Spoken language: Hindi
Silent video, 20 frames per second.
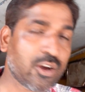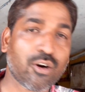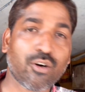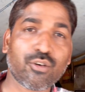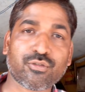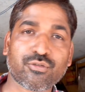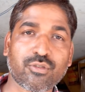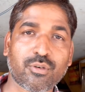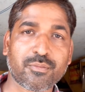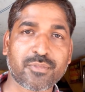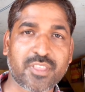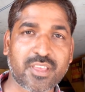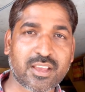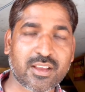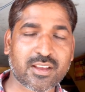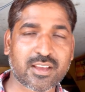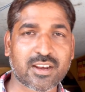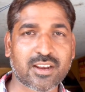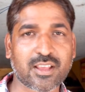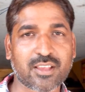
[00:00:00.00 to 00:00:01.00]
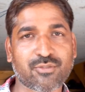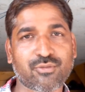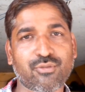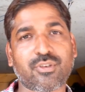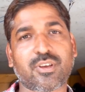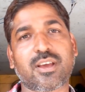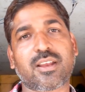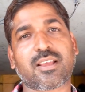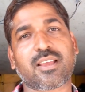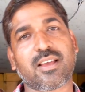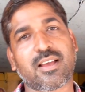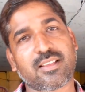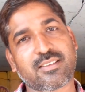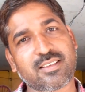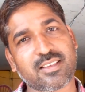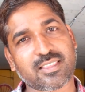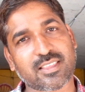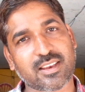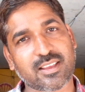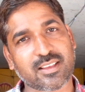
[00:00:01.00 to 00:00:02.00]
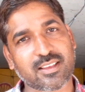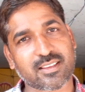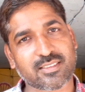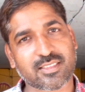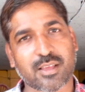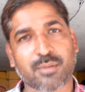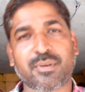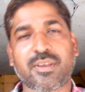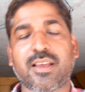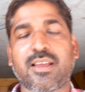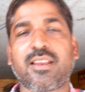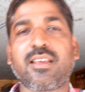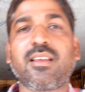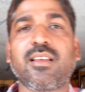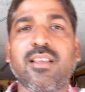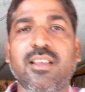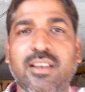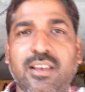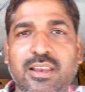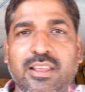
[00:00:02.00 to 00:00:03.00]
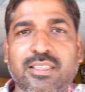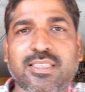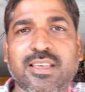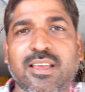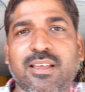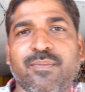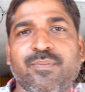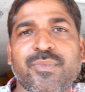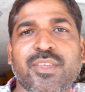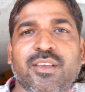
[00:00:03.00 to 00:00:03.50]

और उसको हम देख करके सुन करके अच्छी तरीके से तभी यानी लेते हैं